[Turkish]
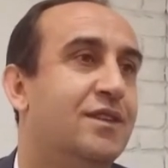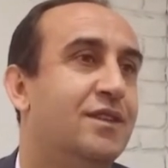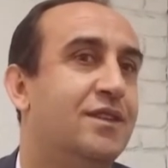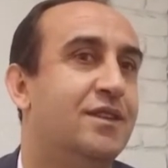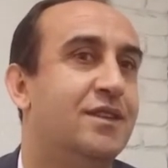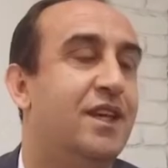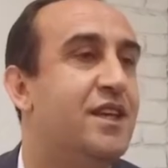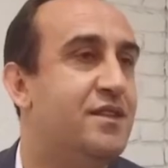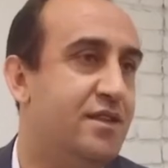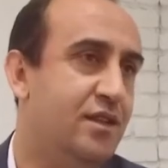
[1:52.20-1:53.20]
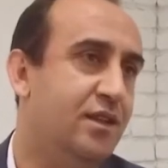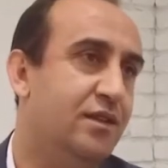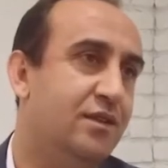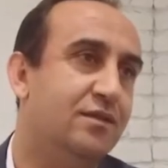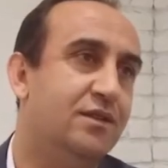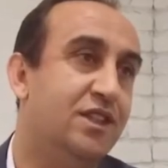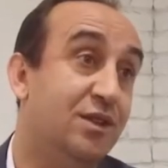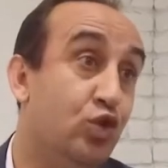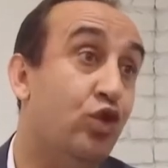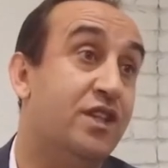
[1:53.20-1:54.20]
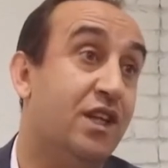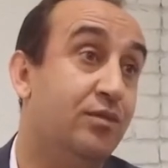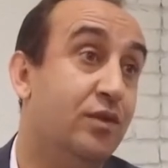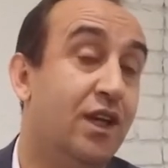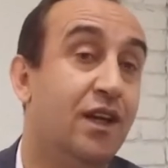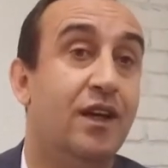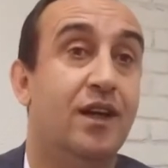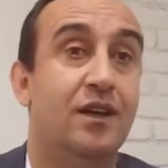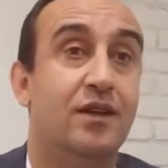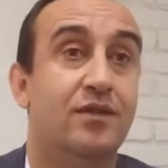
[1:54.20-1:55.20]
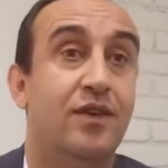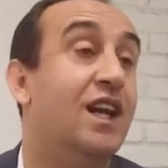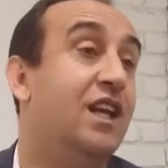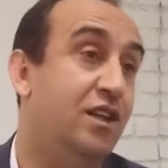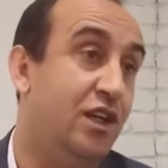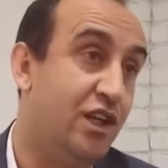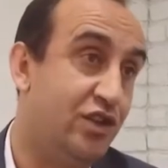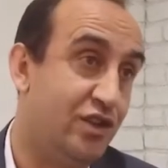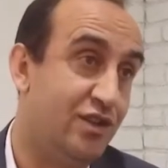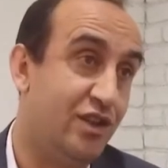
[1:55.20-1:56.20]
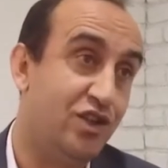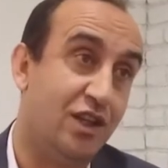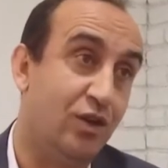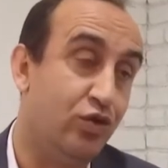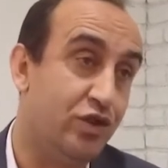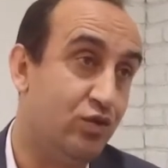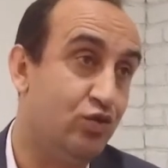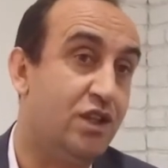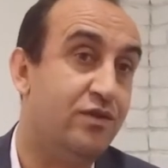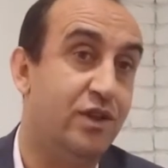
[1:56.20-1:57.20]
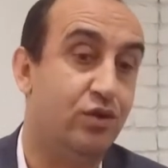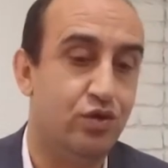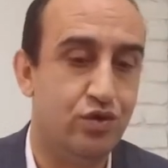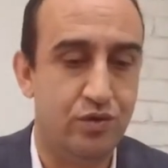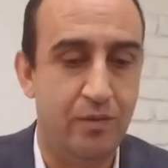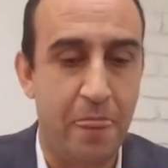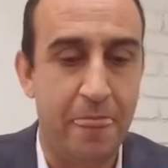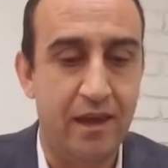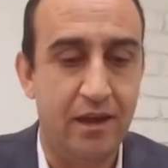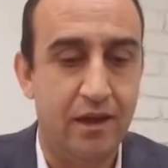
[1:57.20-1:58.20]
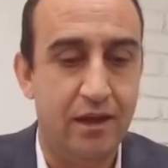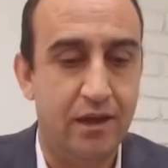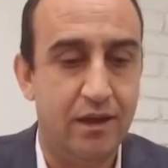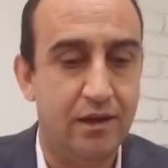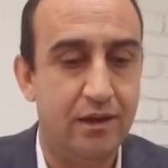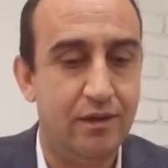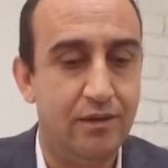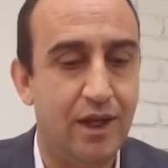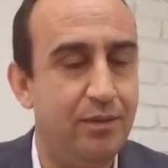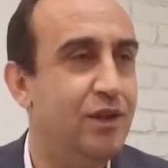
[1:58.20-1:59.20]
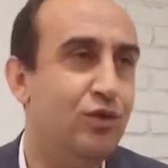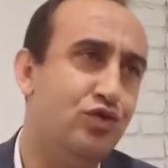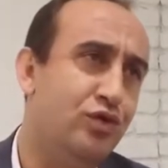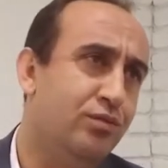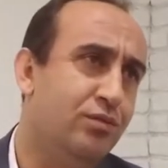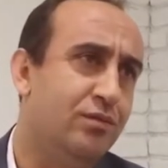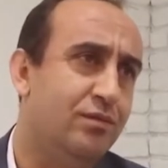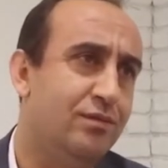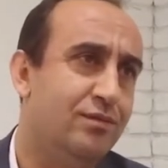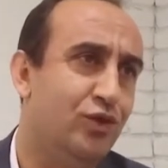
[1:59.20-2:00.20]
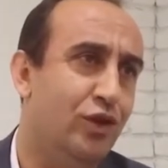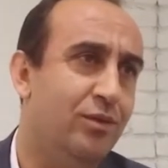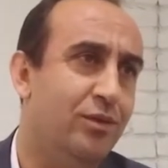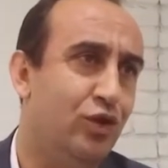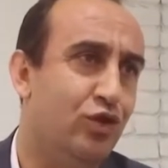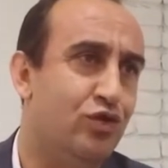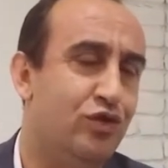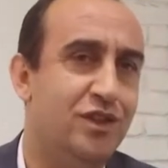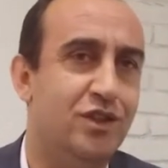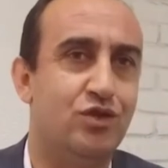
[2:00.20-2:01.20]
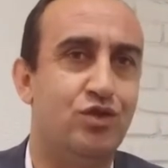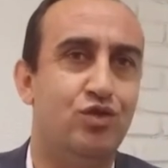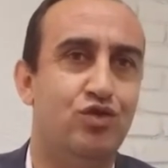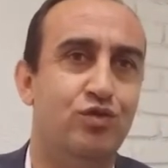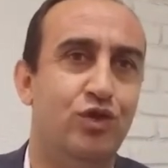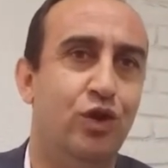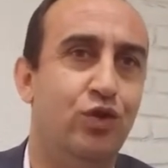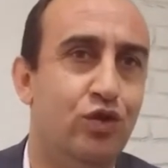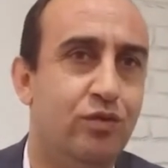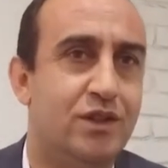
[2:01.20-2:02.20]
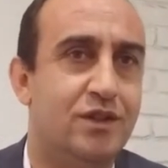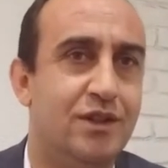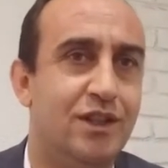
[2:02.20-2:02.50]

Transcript: e, tesisi 29 Ekim'de aliyete geçireceğiz. İnşallah onun için uğraş veriyoruz. E, tabii üzüm dönemi biliyorsunuz İncesu üzümüyle ünlü bir